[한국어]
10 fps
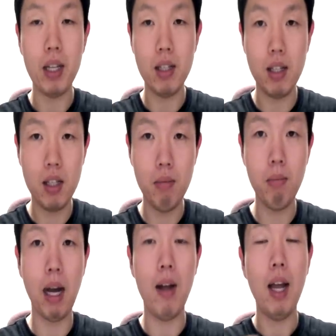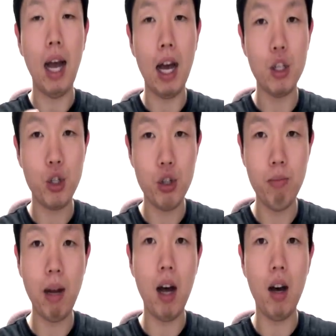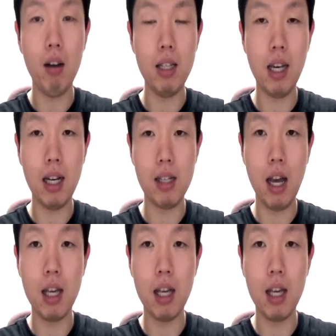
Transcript: 즈마, 아즈마, 어디 가세요?